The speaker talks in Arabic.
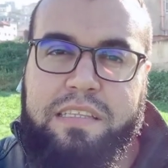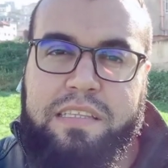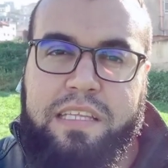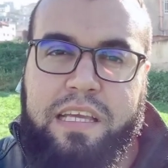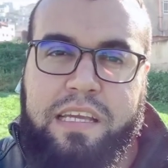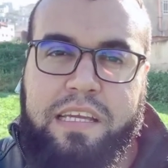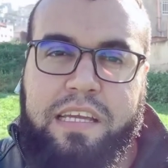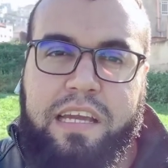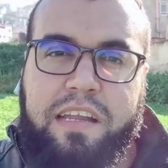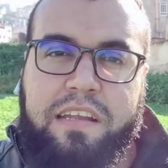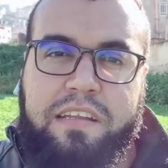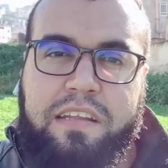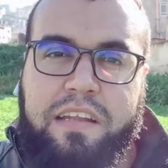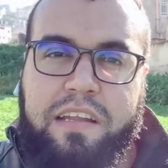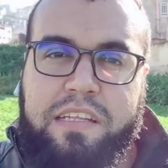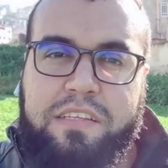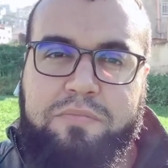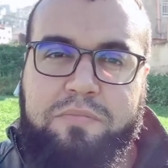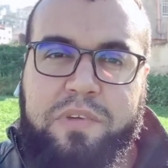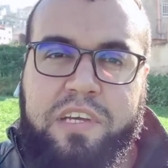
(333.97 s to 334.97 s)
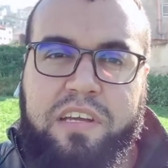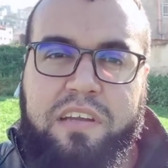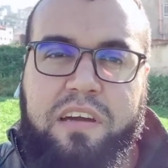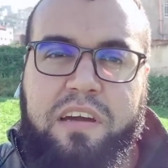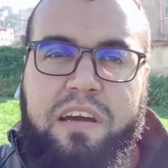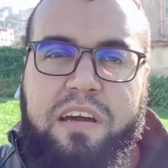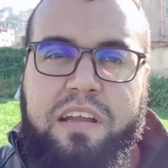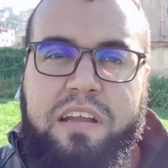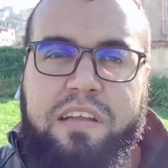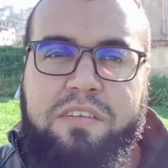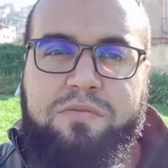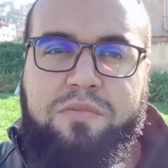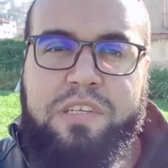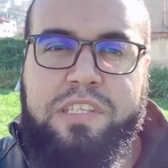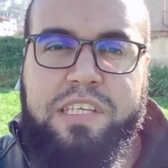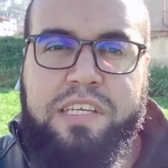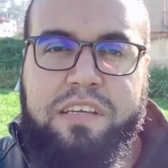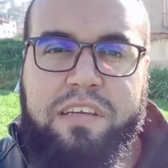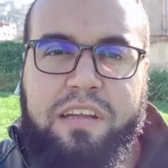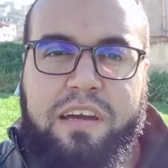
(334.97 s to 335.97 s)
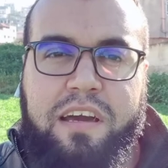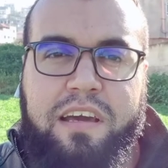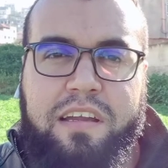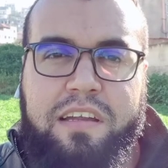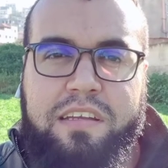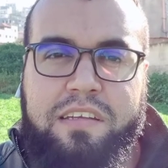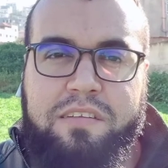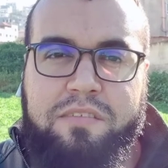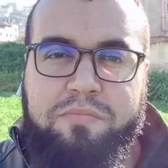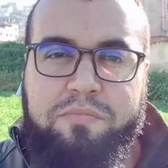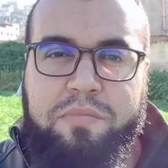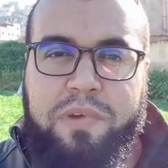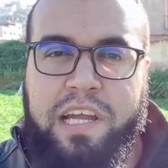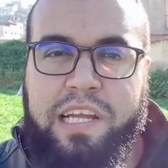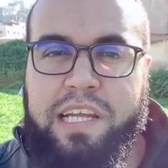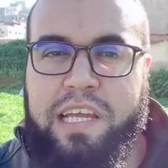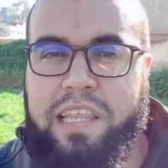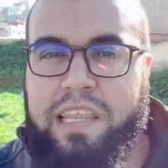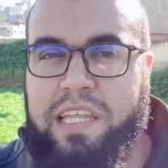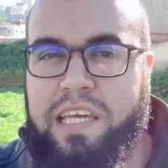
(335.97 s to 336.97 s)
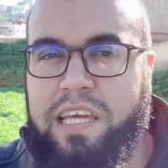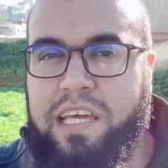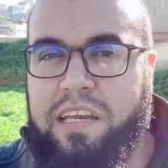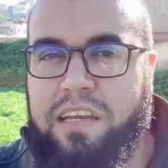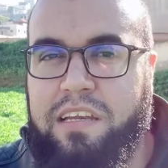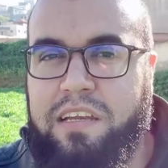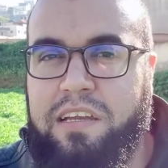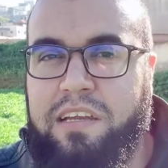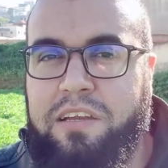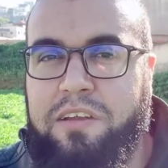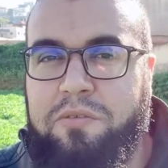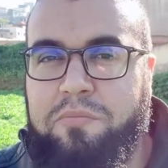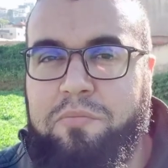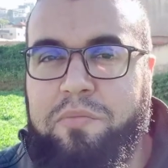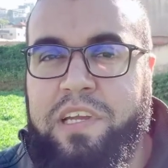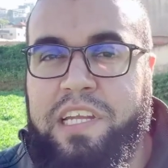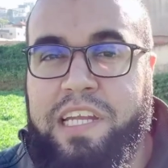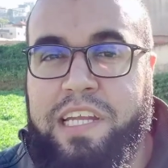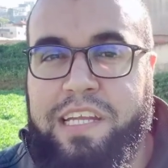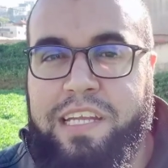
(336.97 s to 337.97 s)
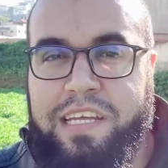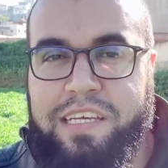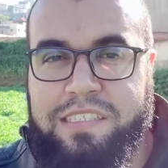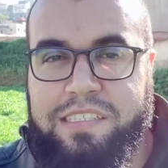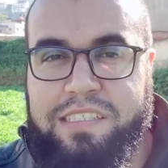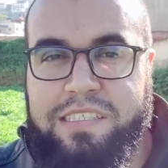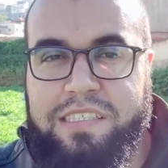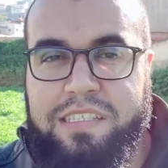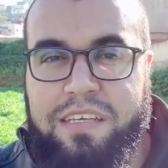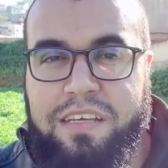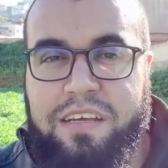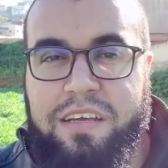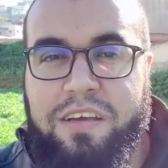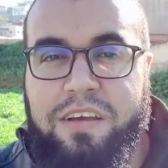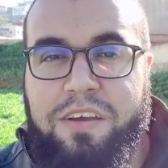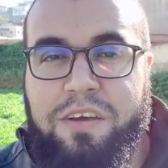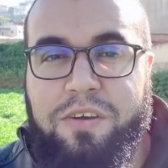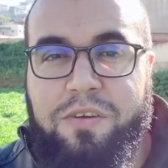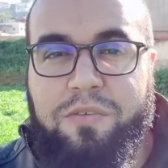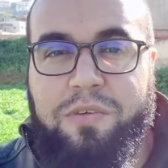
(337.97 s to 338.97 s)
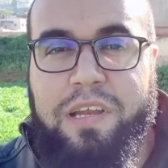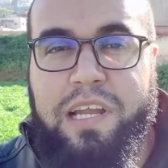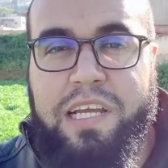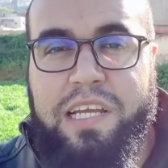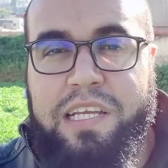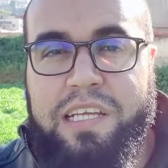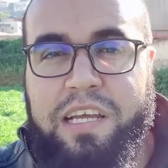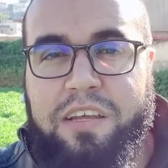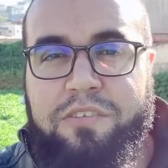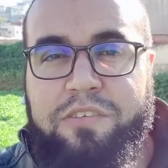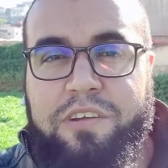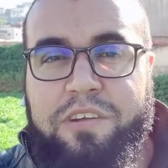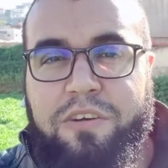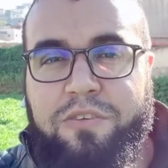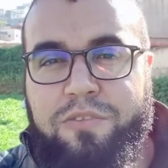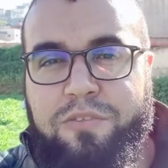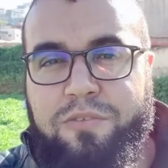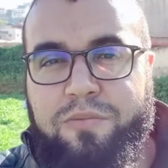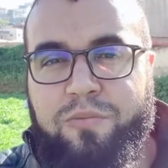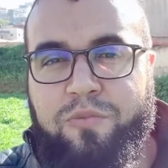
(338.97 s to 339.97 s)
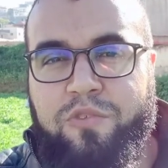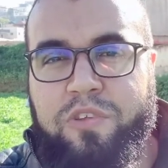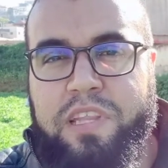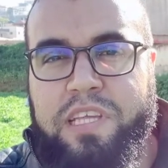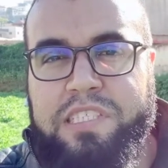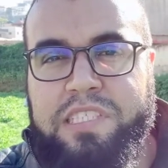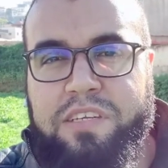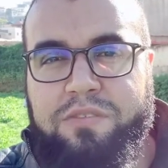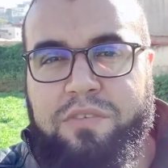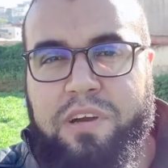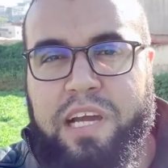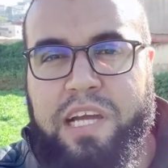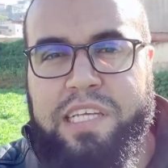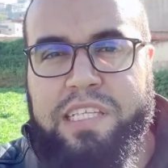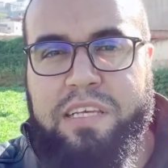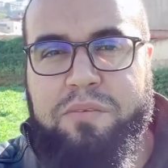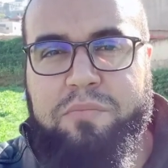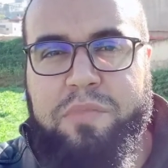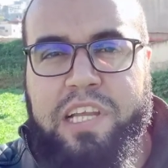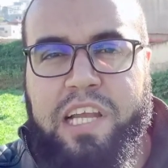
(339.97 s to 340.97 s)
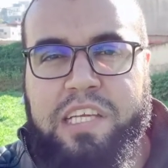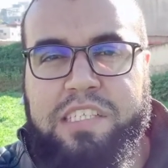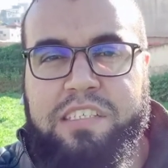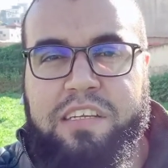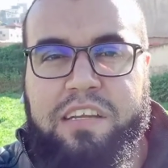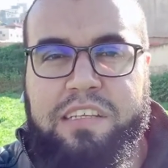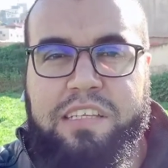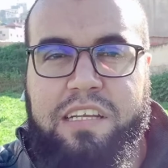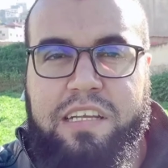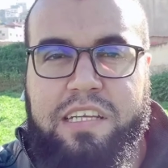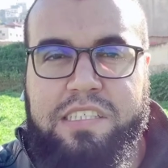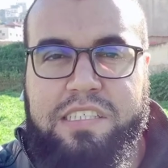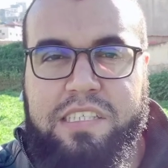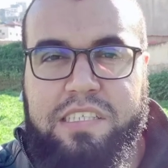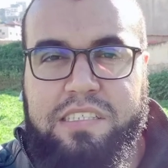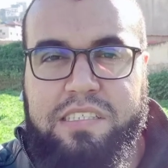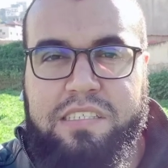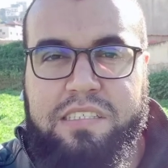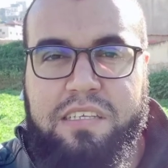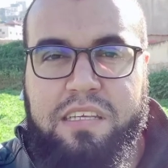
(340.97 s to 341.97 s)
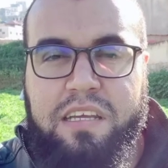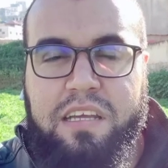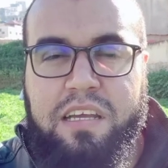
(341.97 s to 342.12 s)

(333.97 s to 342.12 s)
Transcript: تكررت مرارا وتكرارا مع كثير من الناس ولكن نحن ناخذ انموذجا واحدا من عشرات القصص